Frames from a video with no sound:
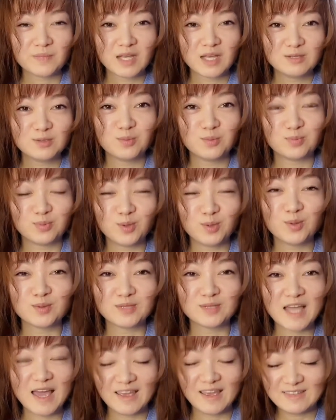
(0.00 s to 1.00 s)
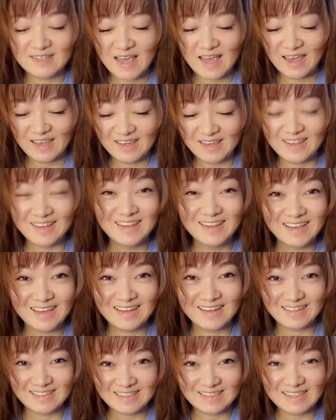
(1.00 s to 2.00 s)
就不用太在意那
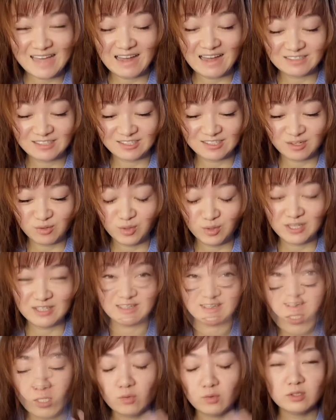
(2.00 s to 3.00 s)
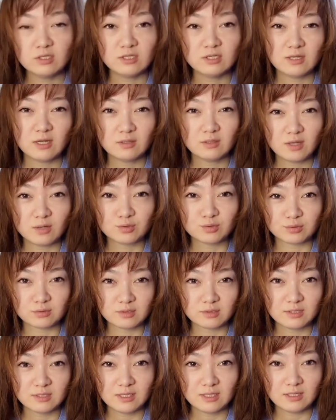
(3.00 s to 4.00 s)
个价值的问题，因为圣诞倒数
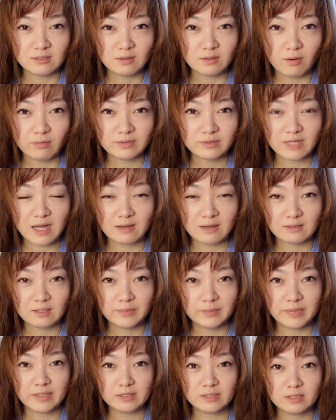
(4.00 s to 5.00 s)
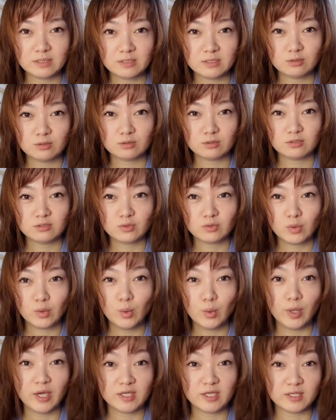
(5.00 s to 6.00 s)
日历通常，特别是就是
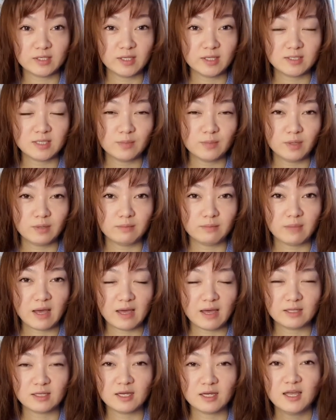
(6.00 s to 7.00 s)
贵的那些品牌的，